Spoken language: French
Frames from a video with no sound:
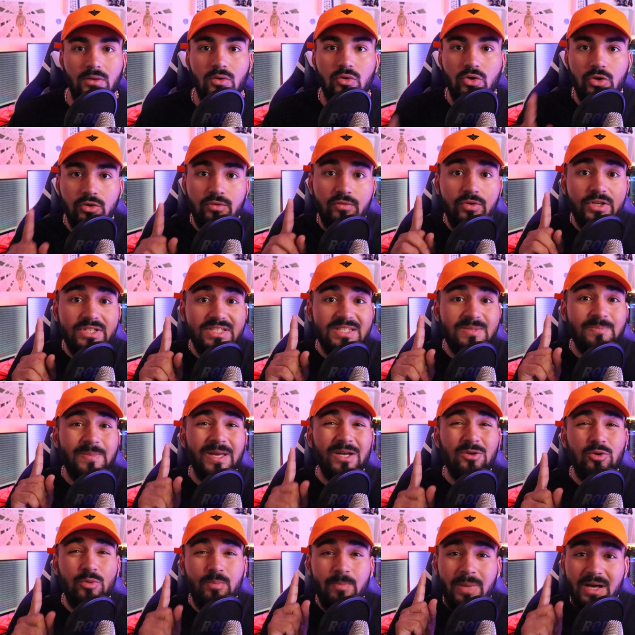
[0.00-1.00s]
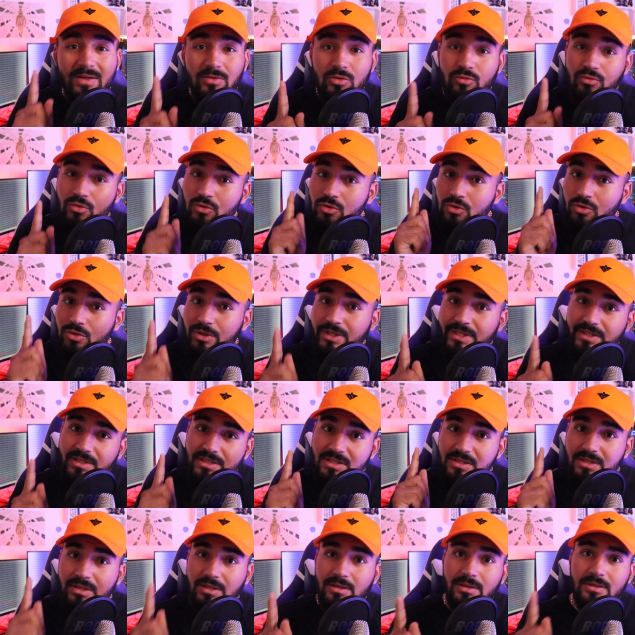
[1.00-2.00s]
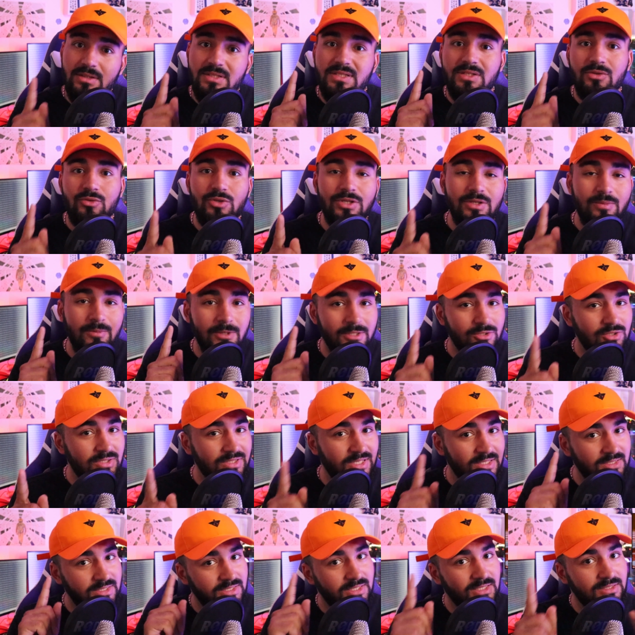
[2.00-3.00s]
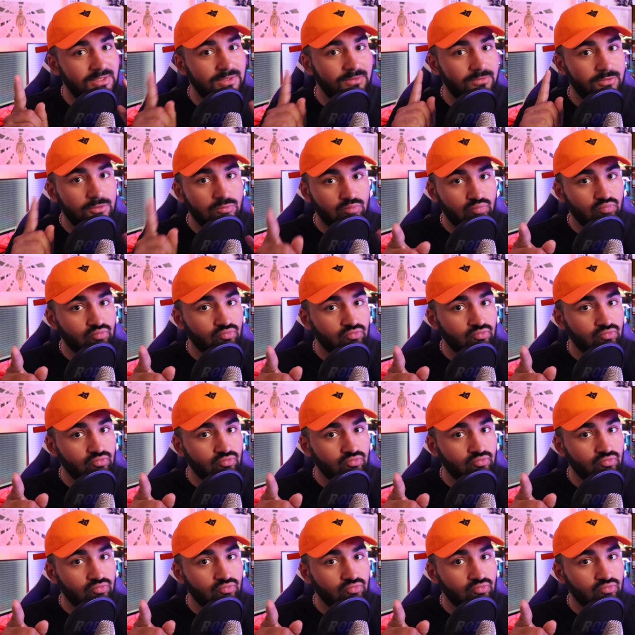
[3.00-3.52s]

Et encore une fois, j'espère ne pas vous donner d'idées, hein. c'est uniquement à titre indicatif.